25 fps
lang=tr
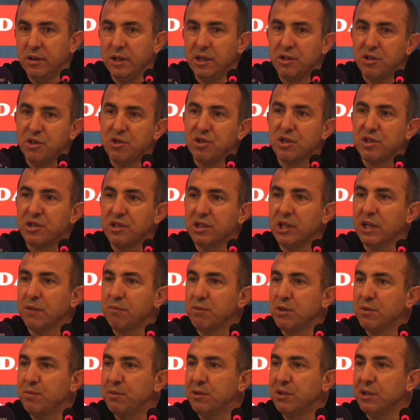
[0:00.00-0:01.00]
Neticesinde
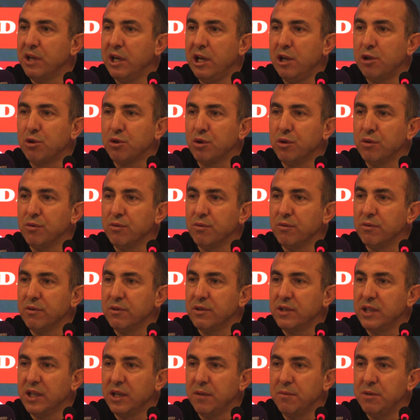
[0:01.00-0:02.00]
61'de Ailton
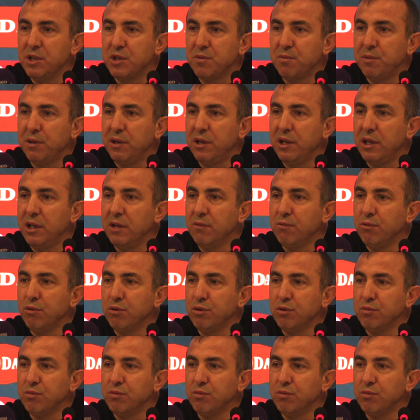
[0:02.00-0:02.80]
Tiam işbirliğiyle